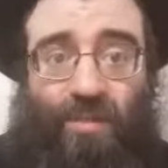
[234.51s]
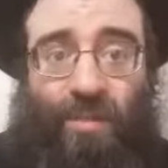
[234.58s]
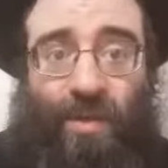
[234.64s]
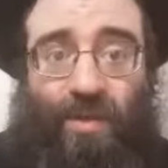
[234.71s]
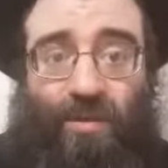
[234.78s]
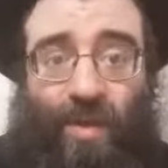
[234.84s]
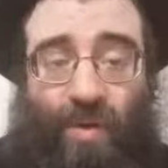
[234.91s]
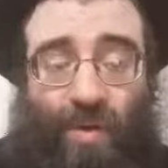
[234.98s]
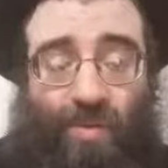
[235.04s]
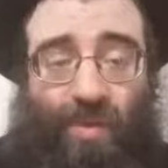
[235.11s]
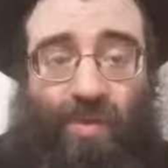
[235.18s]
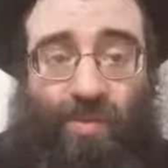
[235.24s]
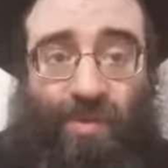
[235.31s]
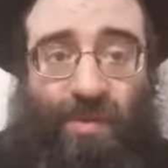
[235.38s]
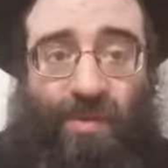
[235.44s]
Поэтому в каком-то
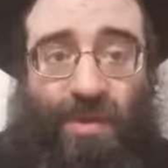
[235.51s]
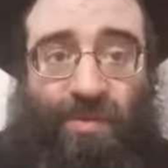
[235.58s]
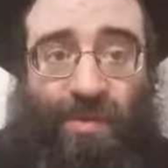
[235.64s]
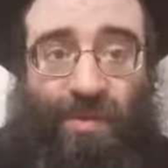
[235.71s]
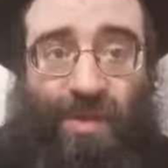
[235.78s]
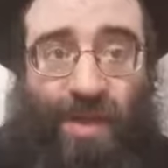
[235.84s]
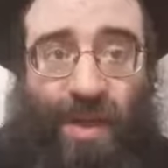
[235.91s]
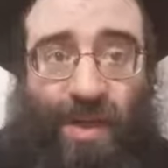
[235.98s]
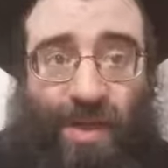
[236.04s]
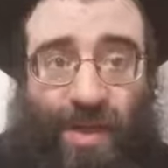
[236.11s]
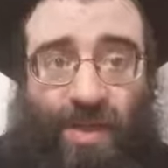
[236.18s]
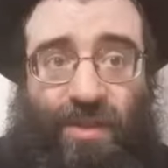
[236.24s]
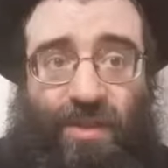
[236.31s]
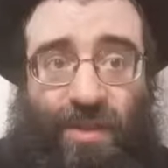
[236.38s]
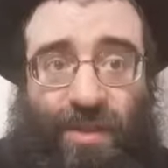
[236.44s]
смысле вот день
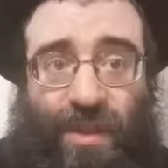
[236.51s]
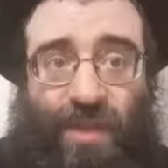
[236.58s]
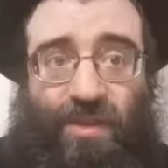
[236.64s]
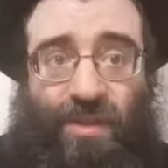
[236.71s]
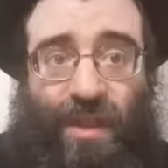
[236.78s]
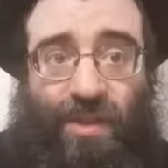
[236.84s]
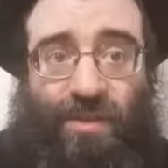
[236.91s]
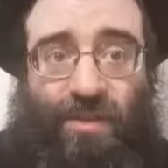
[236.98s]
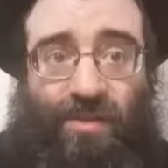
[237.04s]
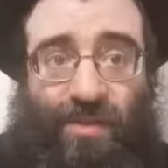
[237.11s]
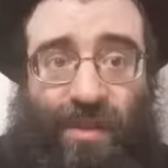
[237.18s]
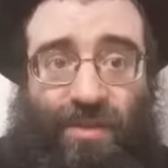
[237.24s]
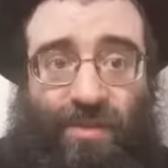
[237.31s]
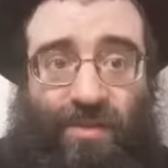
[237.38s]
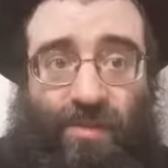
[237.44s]
Акейда считается как-то
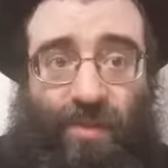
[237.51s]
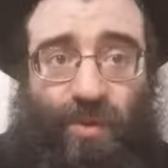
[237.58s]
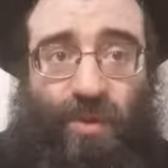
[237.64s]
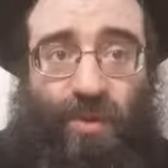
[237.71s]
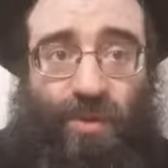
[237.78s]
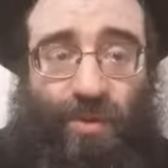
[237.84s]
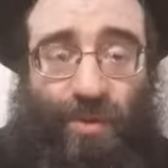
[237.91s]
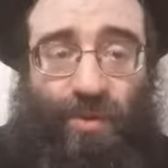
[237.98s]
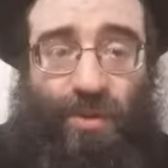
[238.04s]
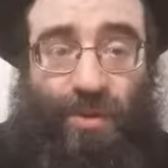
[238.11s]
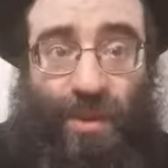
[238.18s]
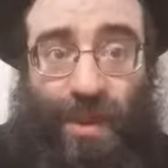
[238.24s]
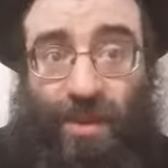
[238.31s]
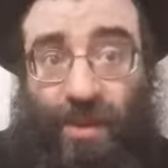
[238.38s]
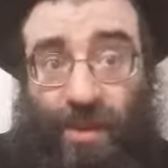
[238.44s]
связан с будущим
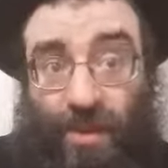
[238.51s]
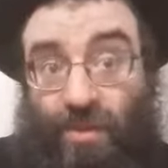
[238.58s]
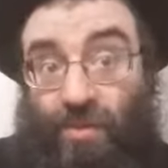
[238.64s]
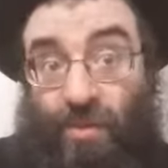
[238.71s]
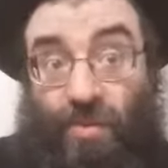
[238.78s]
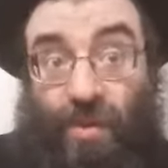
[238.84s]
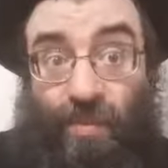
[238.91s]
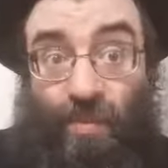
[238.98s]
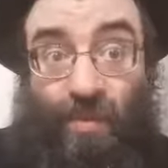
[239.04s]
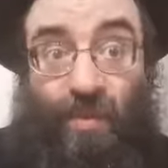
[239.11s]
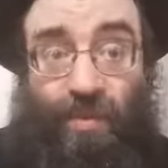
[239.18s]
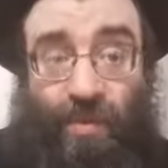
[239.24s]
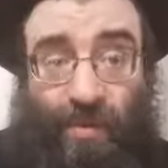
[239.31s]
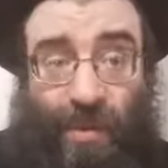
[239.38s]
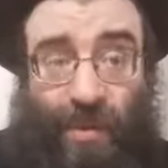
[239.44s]
Рошишана или с
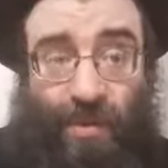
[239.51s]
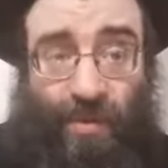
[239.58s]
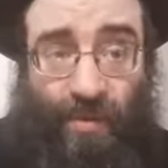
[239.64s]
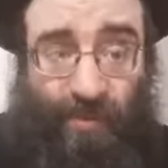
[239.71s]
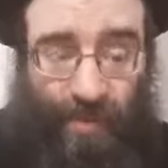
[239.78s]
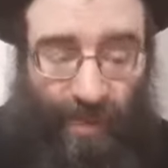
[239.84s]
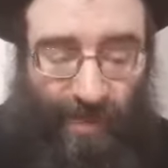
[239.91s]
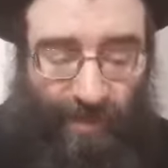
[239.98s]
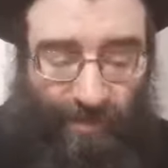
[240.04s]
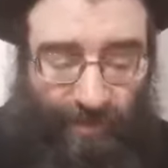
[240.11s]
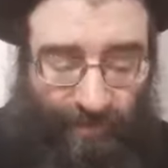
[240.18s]
Йом-Кипуром, по некоторым мнениям.